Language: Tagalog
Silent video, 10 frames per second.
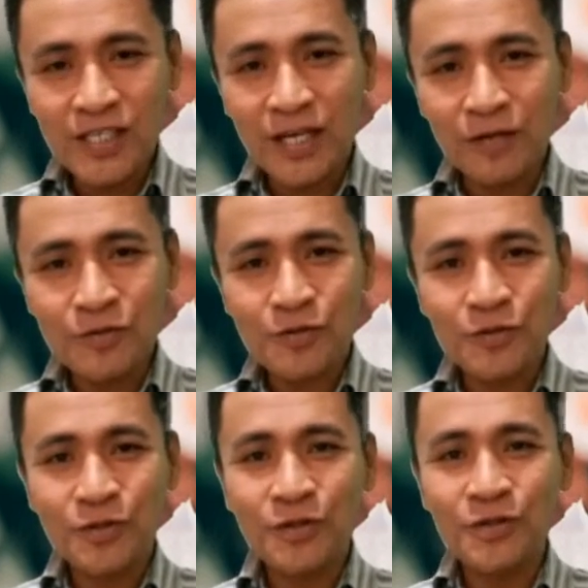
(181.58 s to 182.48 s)
dakong
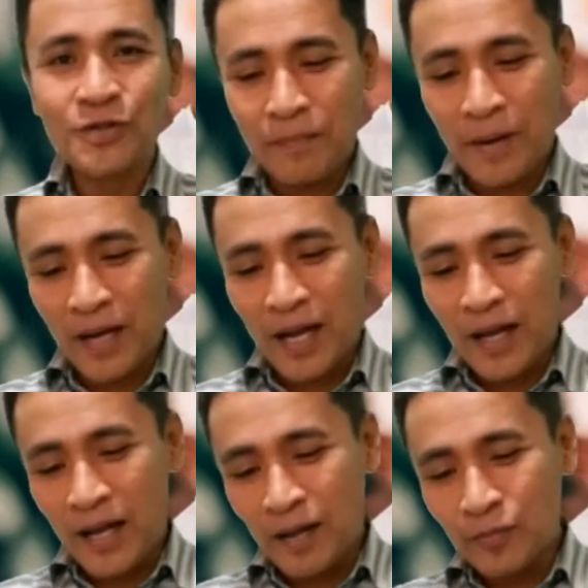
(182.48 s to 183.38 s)
sugo
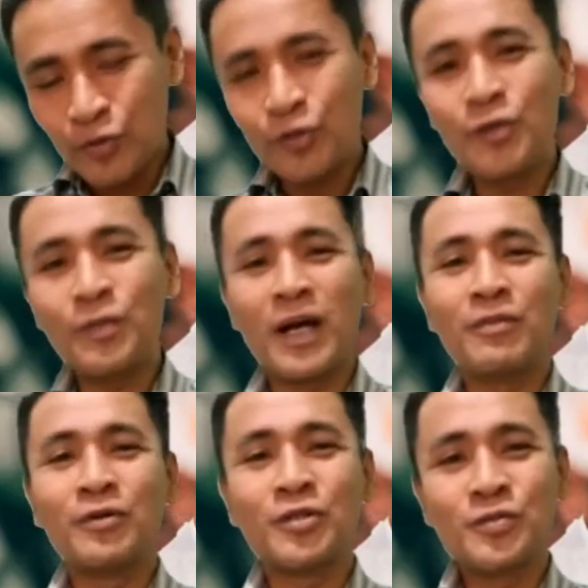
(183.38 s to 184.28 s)
nga ang mutuo
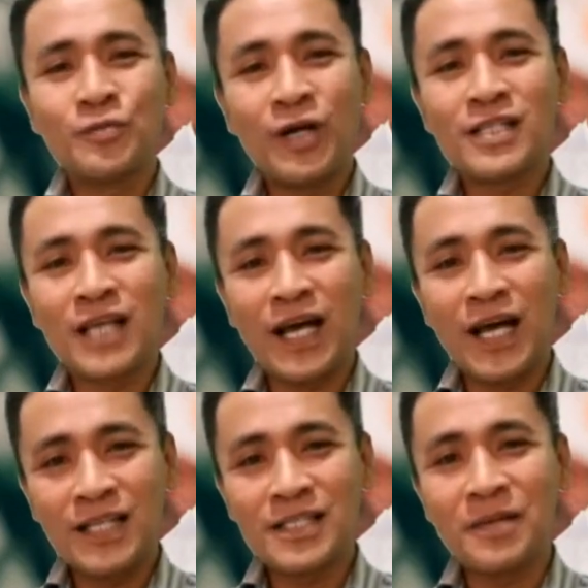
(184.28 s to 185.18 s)
pagabautismuhan sa
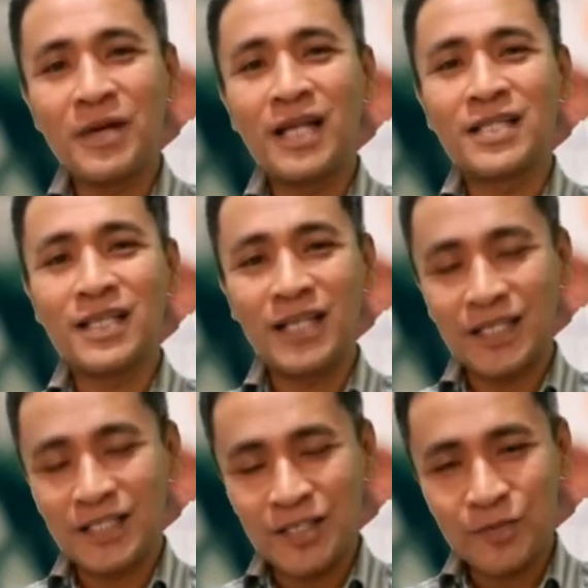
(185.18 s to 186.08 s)
ngalan sa Amahan sa Anak
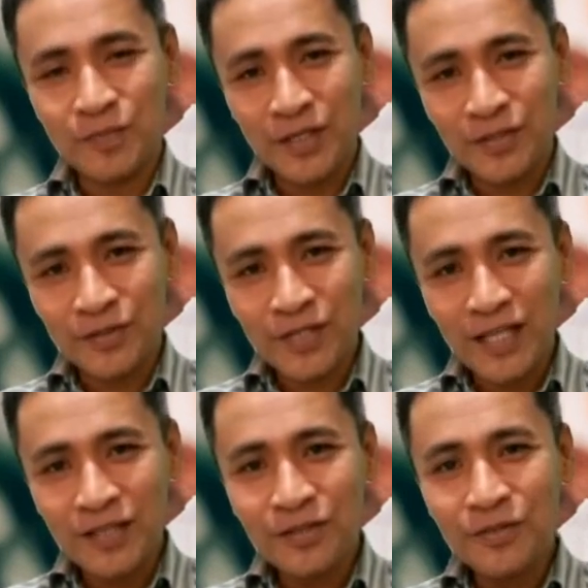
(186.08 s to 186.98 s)
sa Espiritu
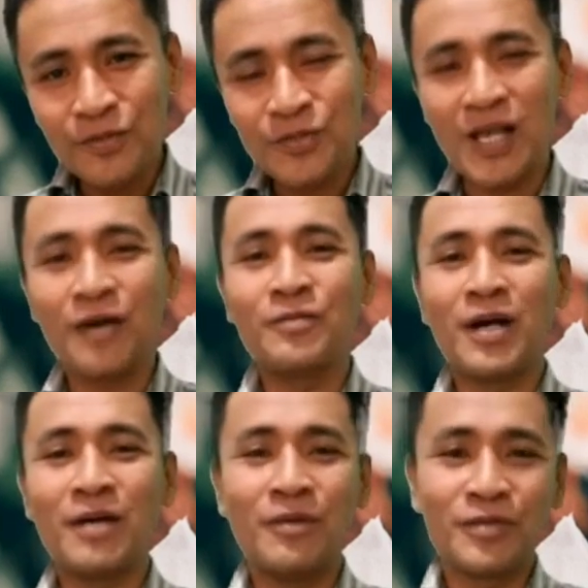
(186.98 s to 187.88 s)
Santo busa ako
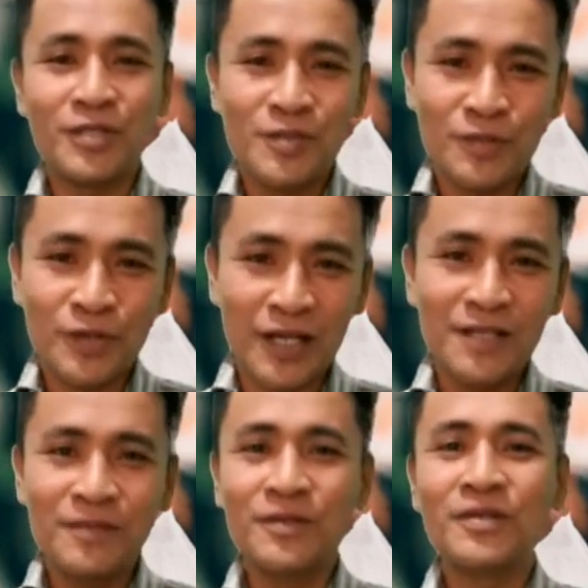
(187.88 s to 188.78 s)
magabautismo
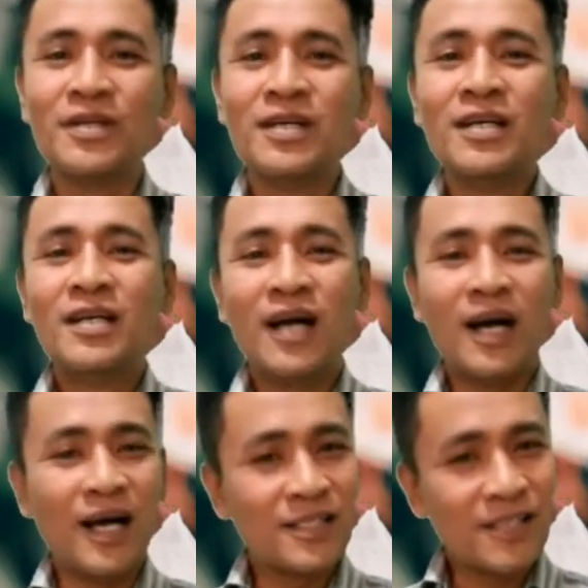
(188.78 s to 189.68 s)
kanimo
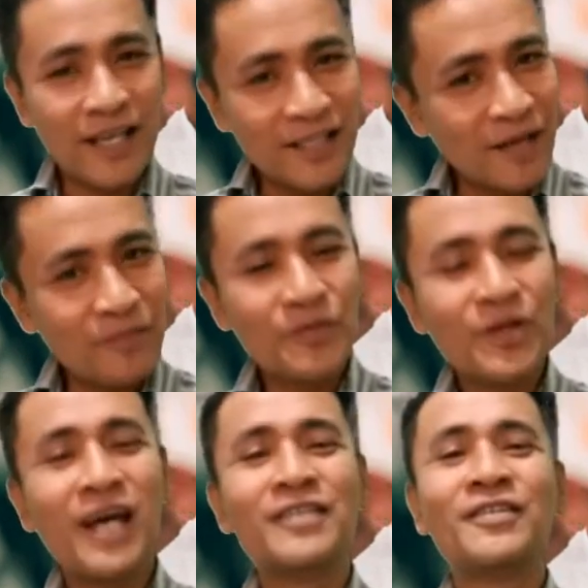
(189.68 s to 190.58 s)
uh, ah, sa
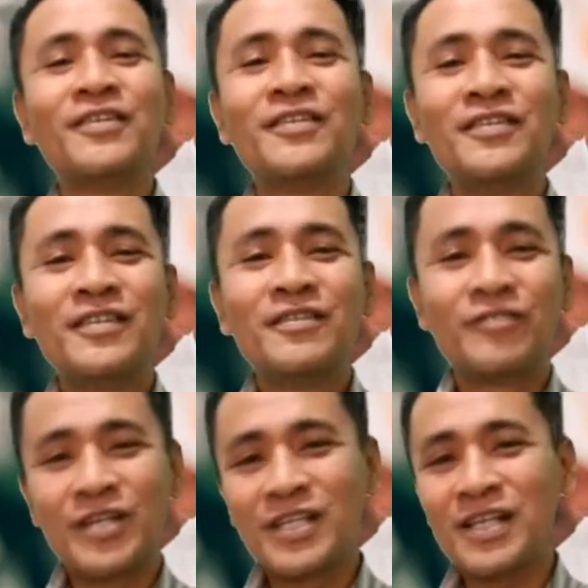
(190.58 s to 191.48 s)
Itambulano
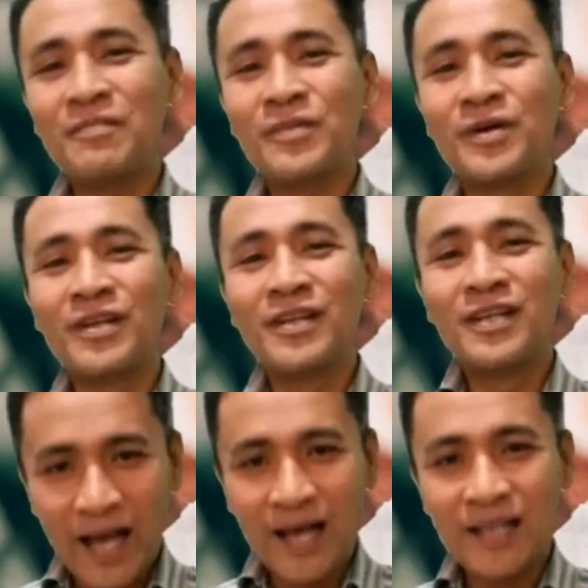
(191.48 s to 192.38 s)
for example
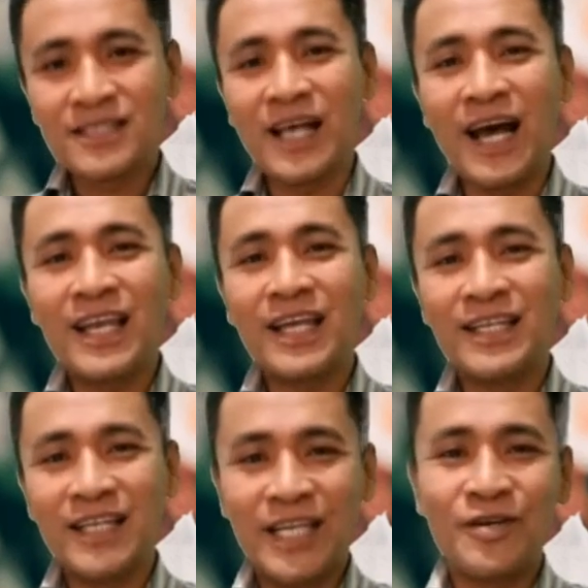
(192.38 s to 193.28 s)
sa ngalan
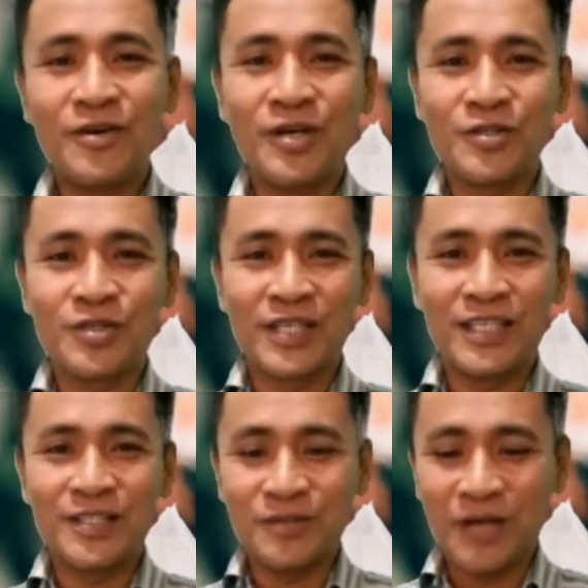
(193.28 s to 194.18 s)
ni Ginoong Jesus
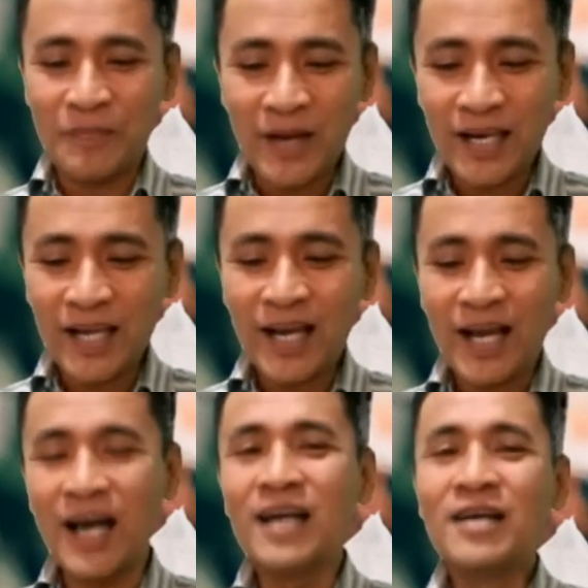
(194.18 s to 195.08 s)
Kristo. Kaya para nga
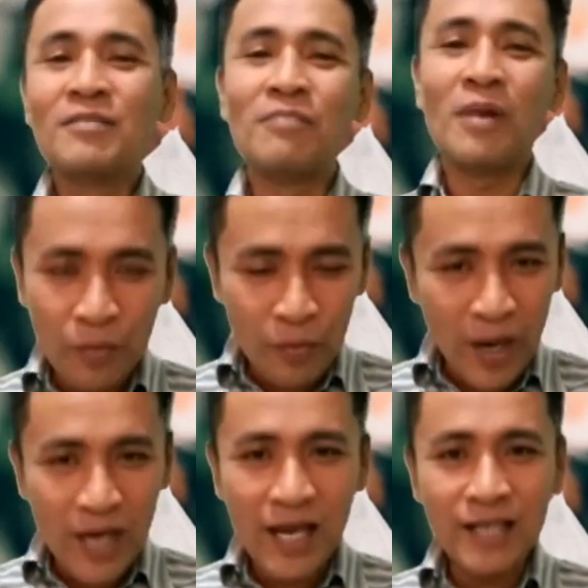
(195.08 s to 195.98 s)

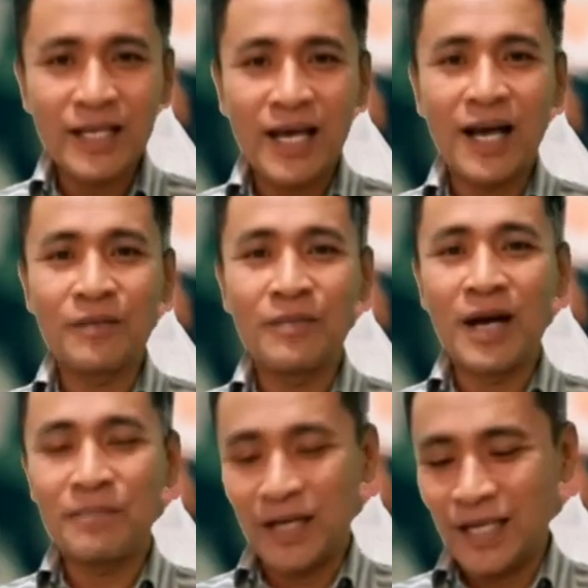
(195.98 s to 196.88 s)
mawala na ang
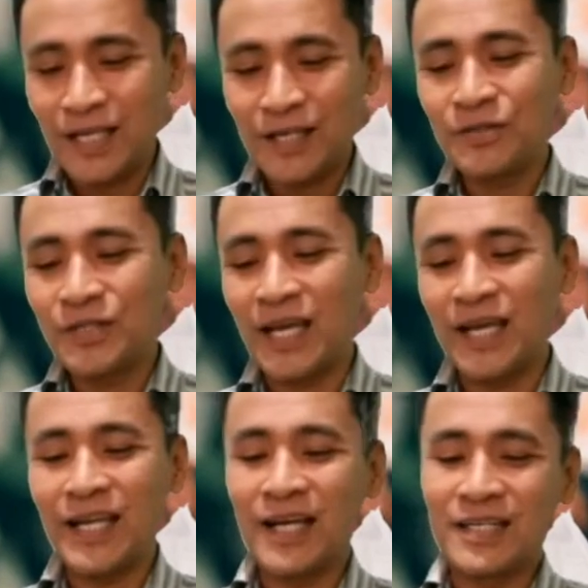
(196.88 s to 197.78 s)
mga pag-irgo niya
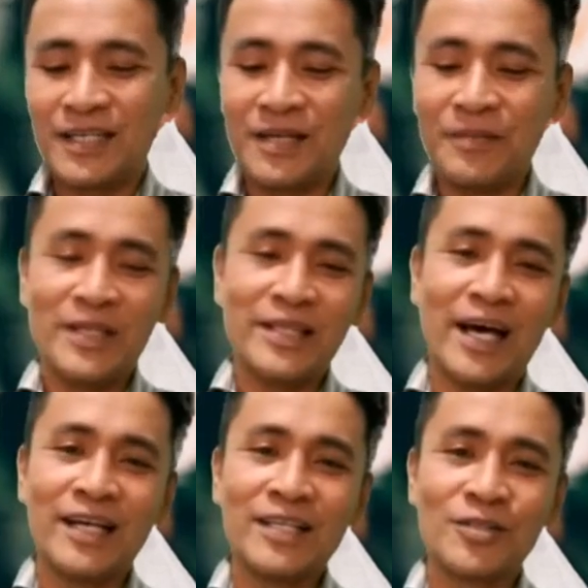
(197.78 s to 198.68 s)
ng
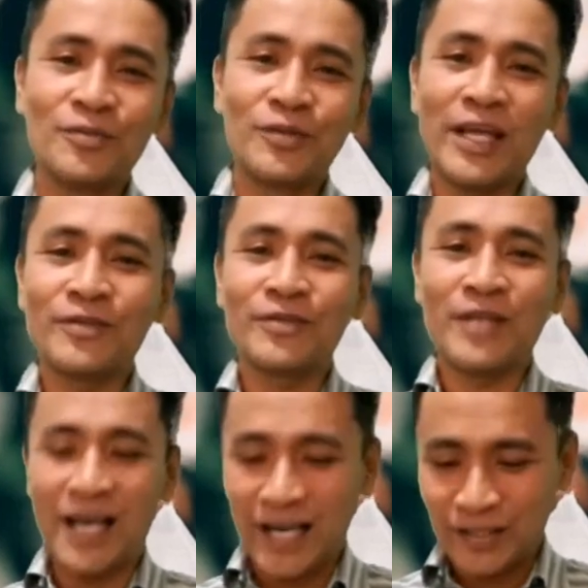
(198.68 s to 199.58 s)
dapita. So muna ito
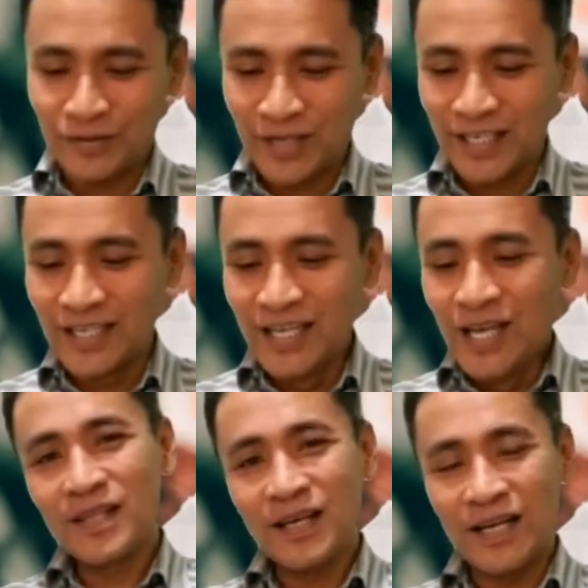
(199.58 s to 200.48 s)
katunan.
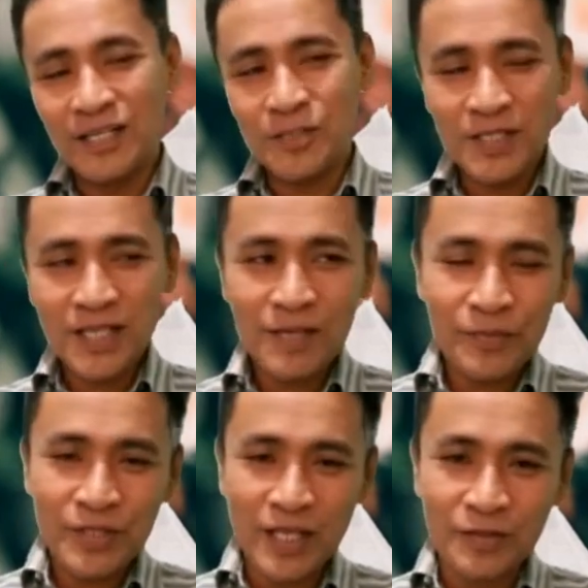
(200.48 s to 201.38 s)
Especially po
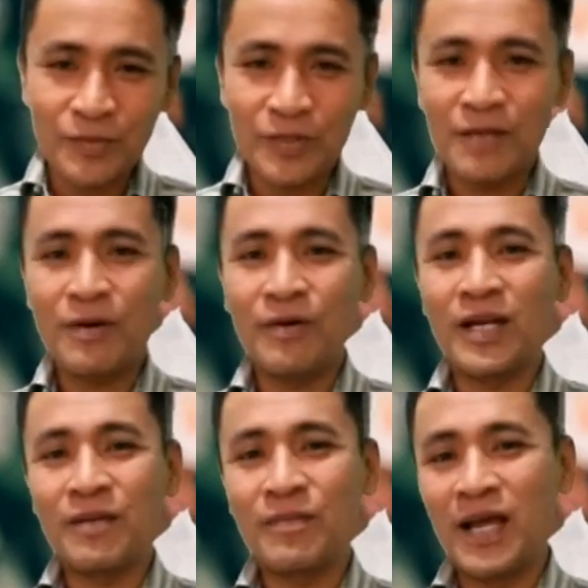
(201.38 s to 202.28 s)
ato pong hibawaan
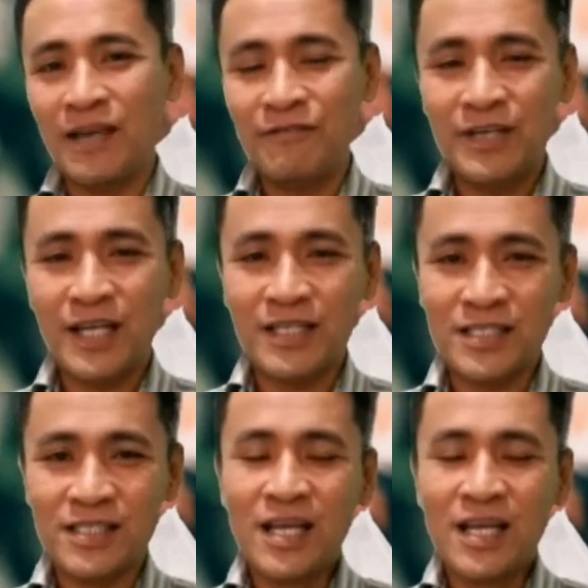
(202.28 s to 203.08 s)
ang mga evidence